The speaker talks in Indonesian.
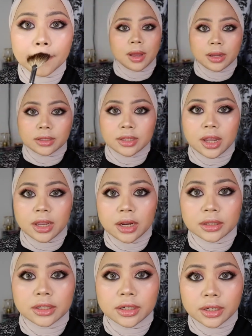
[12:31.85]
pakai si
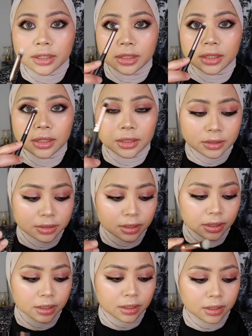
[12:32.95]
highlighternya di
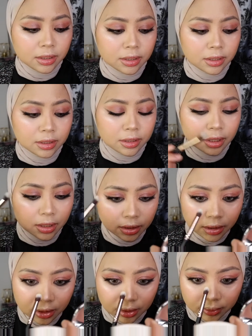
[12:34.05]
sini dikit
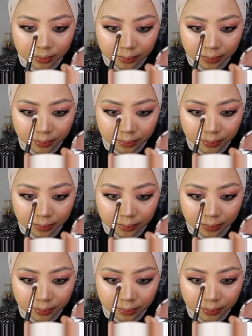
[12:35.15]
aja